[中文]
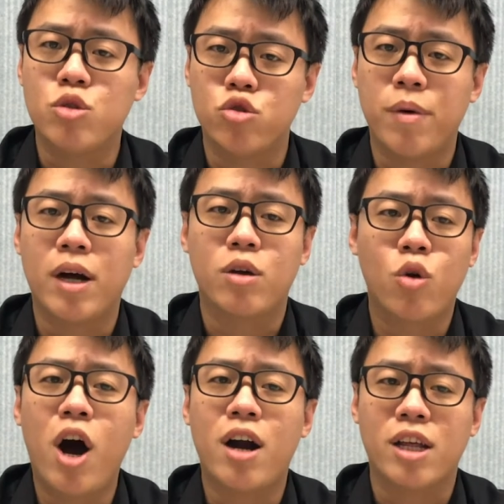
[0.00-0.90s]
举办
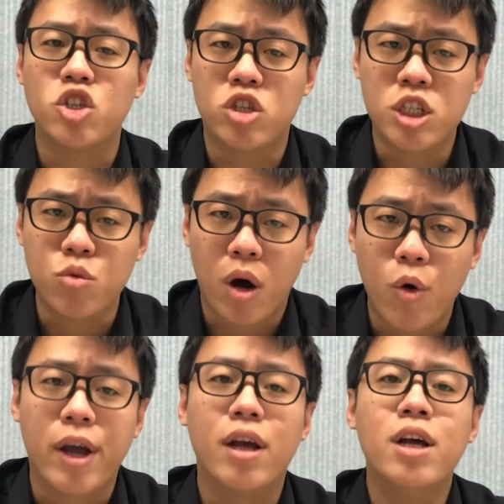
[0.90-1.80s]
跨年知识晚
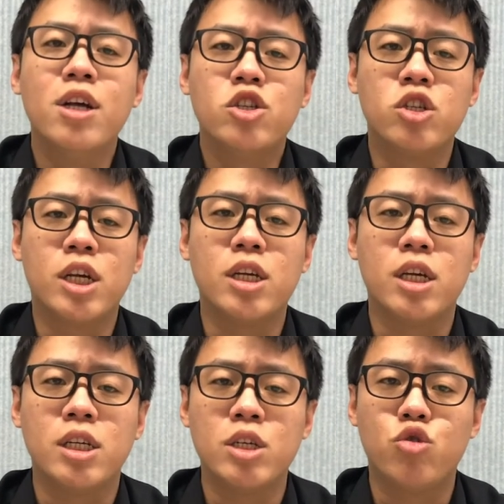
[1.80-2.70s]
会，至今
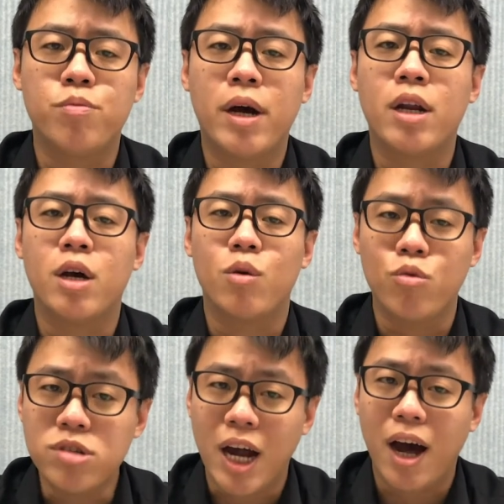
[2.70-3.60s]
已经举办了
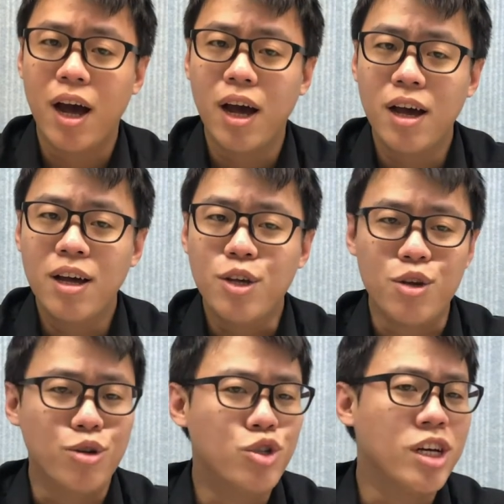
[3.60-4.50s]
五场。
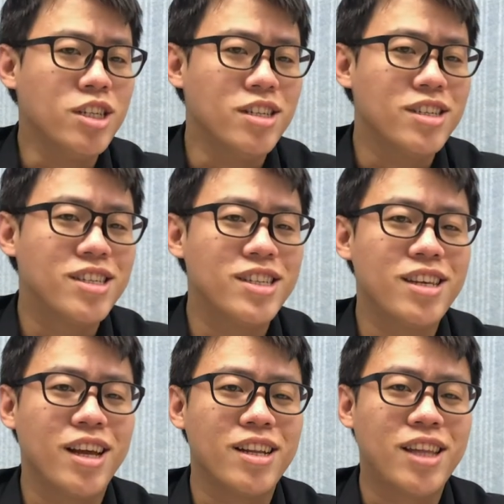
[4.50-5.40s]
有趣的是，今
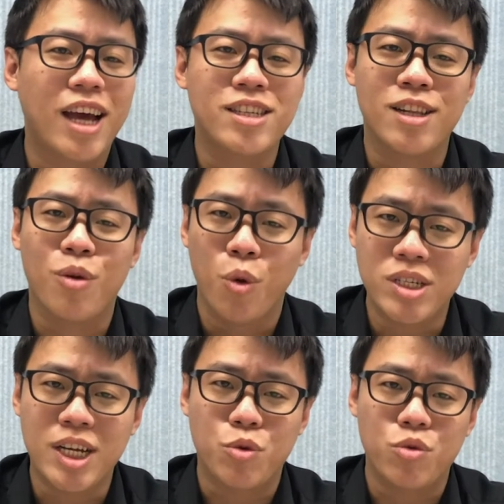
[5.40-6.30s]
年台上的罗
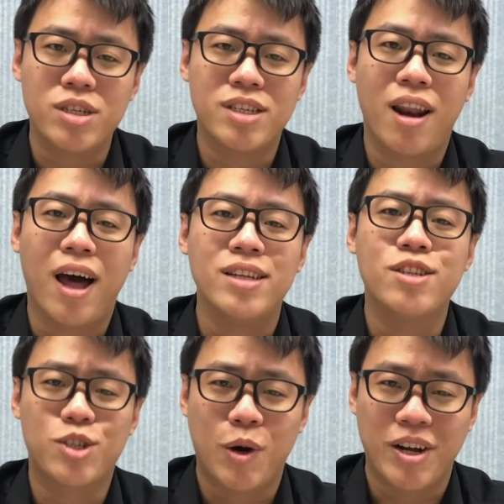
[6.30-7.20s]
振宇显然
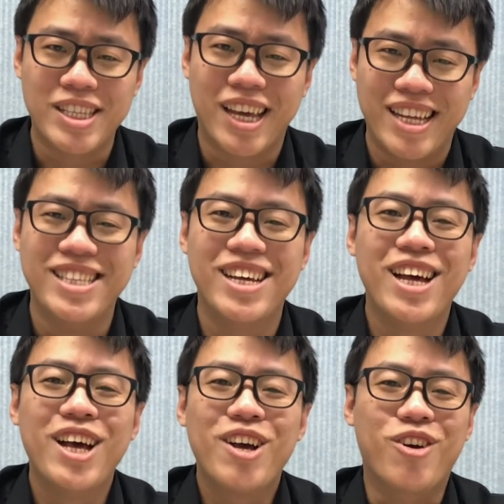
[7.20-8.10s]
瘦了一点，
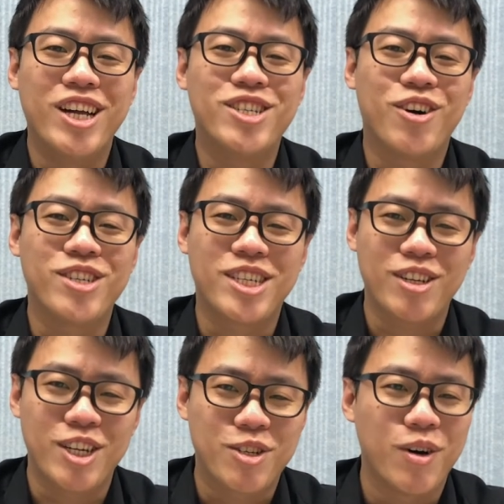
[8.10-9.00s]
观众笑
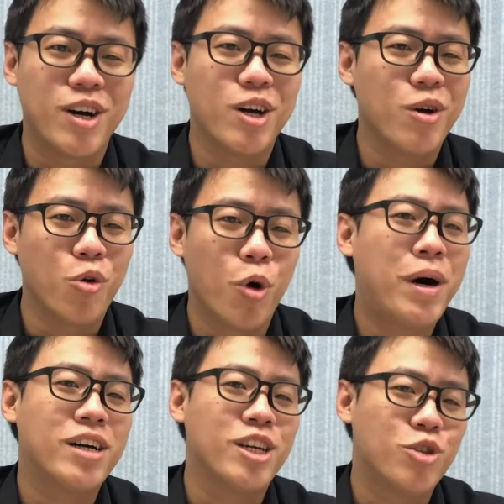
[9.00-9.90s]
着说：“罗
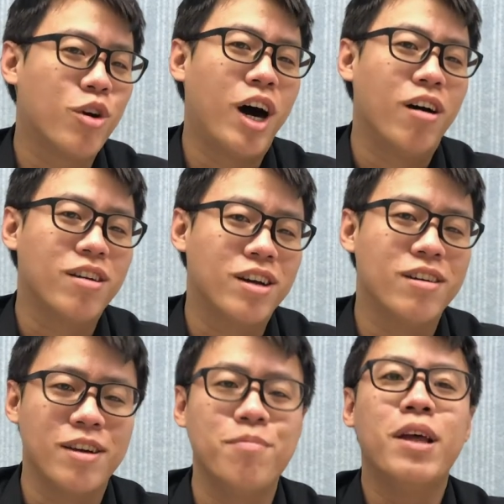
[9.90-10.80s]
胖的绰号可
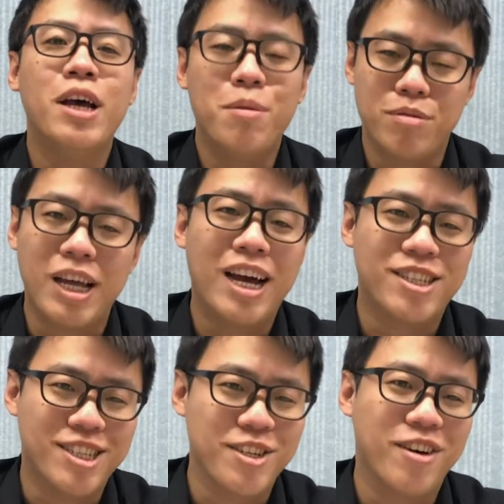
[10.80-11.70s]
能不太
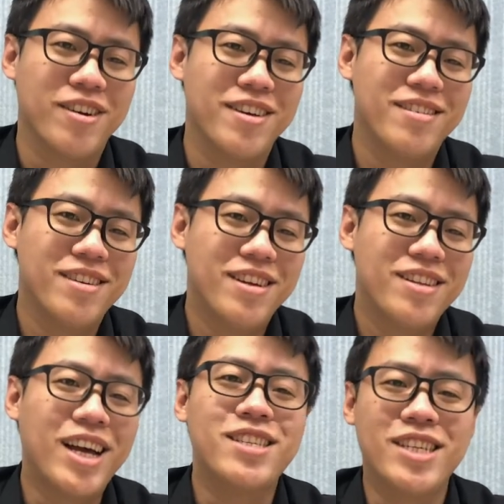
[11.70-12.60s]
适用
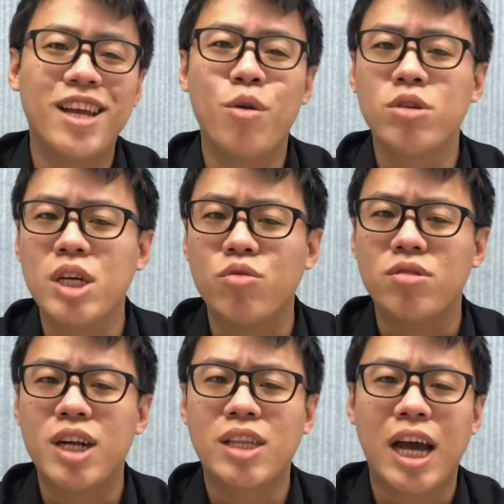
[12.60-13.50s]
了。”但今年罗振
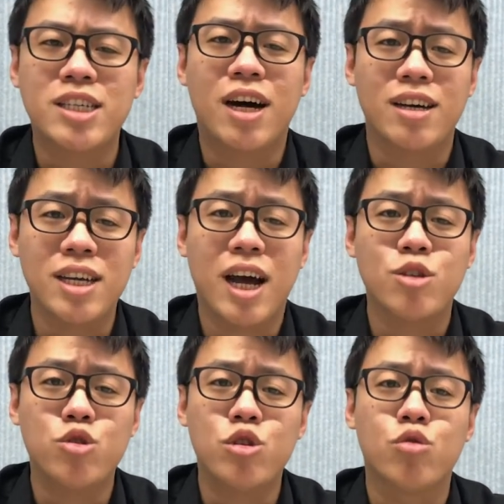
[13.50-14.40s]
宇在台上依
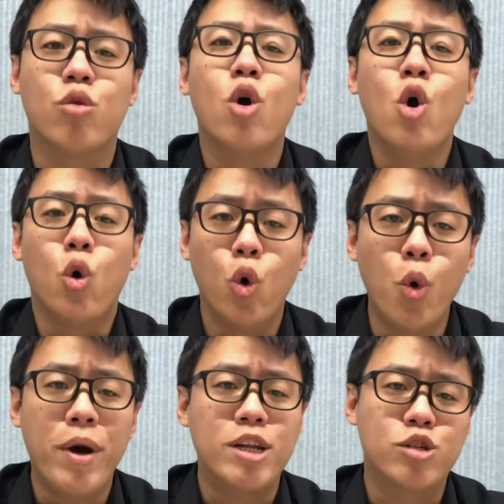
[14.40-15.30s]
然叙述
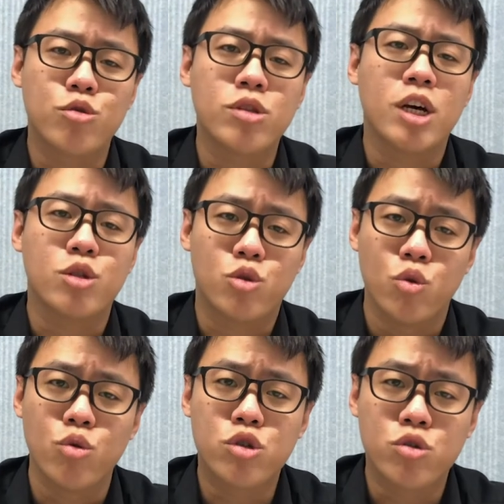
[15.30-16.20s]
五本书的
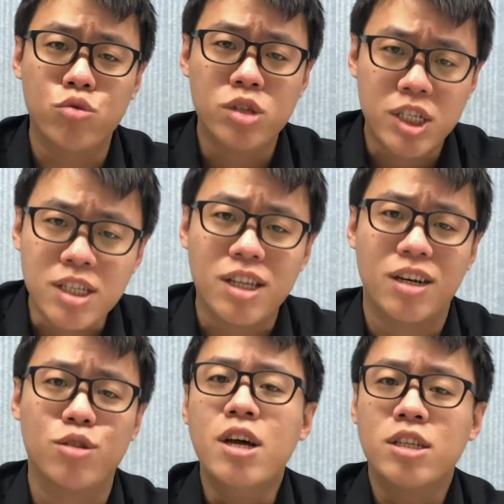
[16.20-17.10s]
读书心
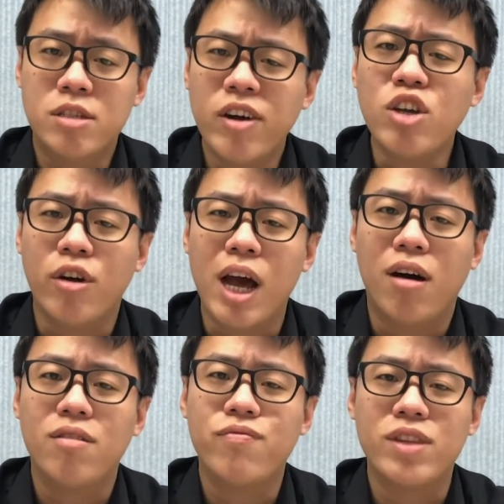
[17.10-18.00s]
得，十分有
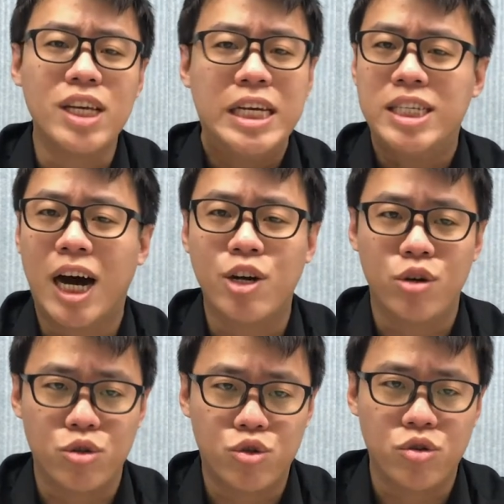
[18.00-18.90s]
料，异常
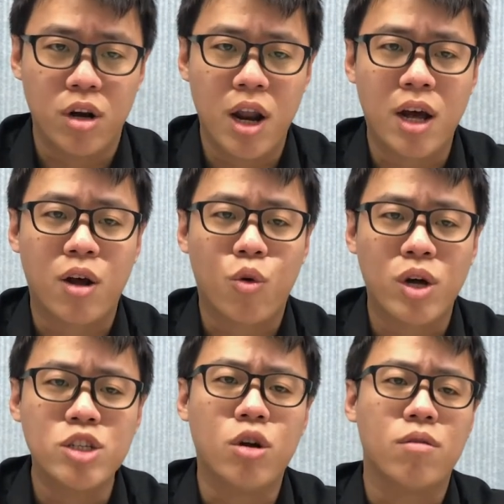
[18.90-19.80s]
有趣，让
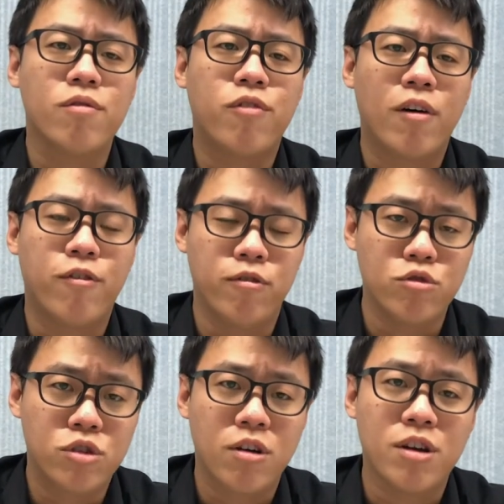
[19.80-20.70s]
观众仿佛
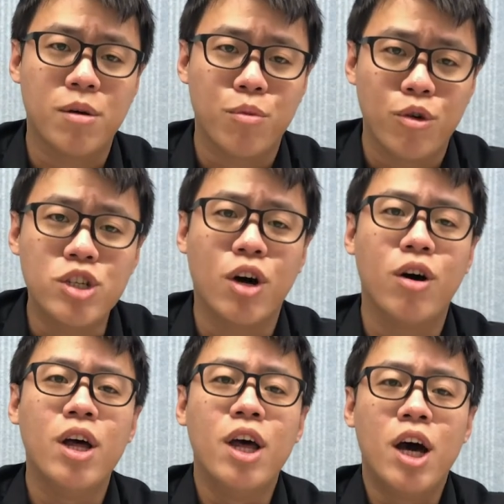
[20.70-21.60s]
中了魔咒，
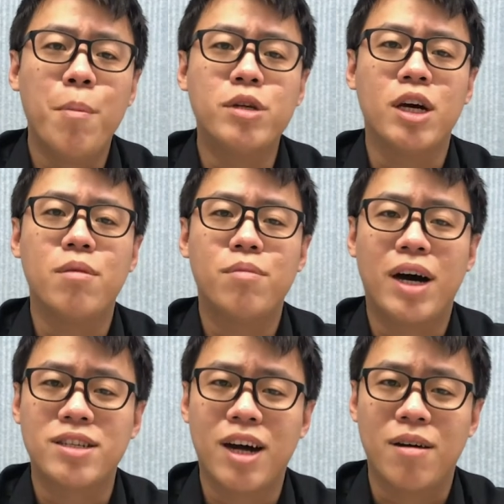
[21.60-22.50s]
恨不得
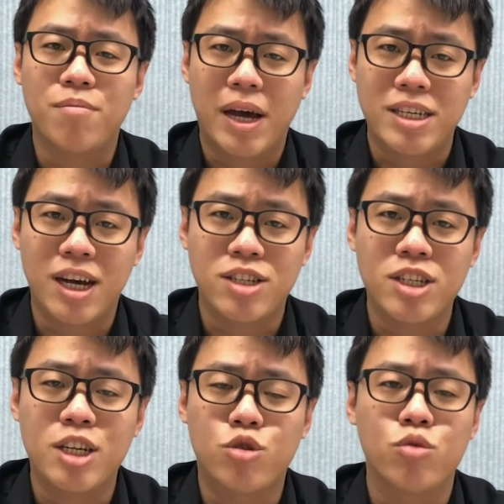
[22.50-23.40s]
马上买下这
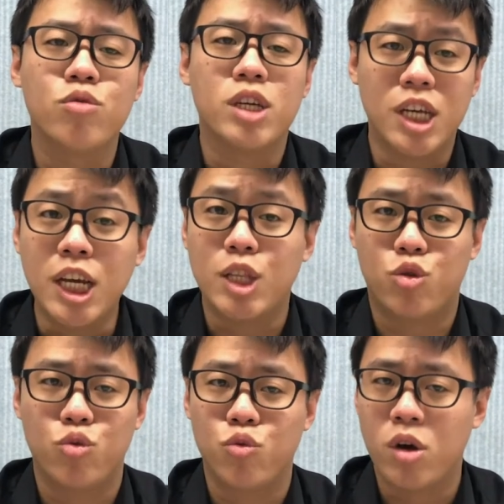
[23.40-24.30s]
些书一
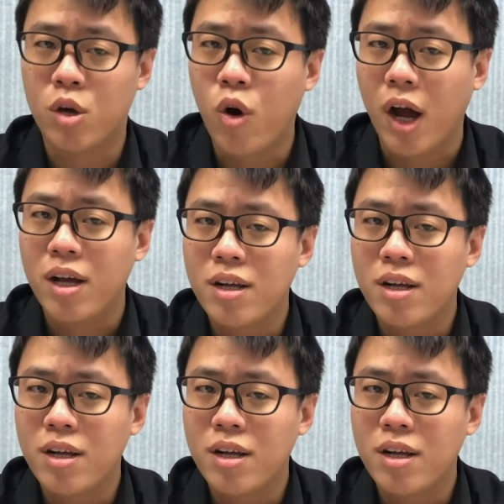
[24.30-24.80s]
睹为快。